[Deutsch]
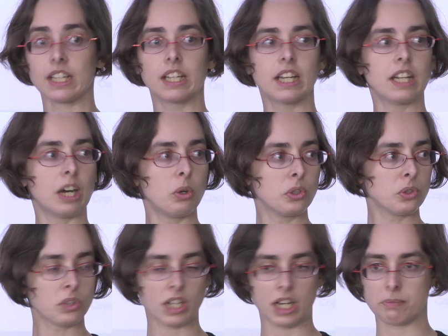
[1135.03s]

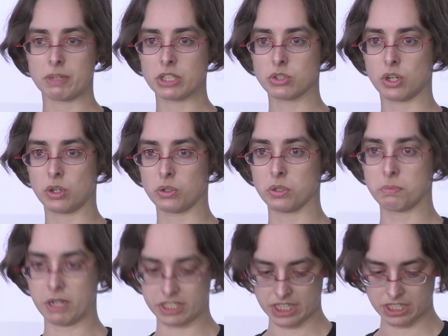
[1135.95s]
Genauso kann man zur
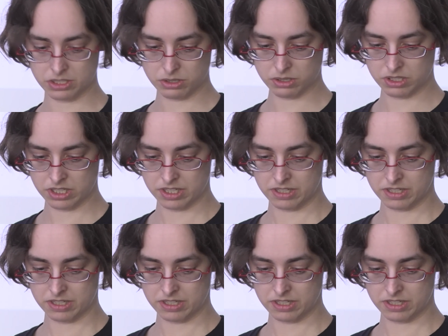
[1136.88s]
Übersetzung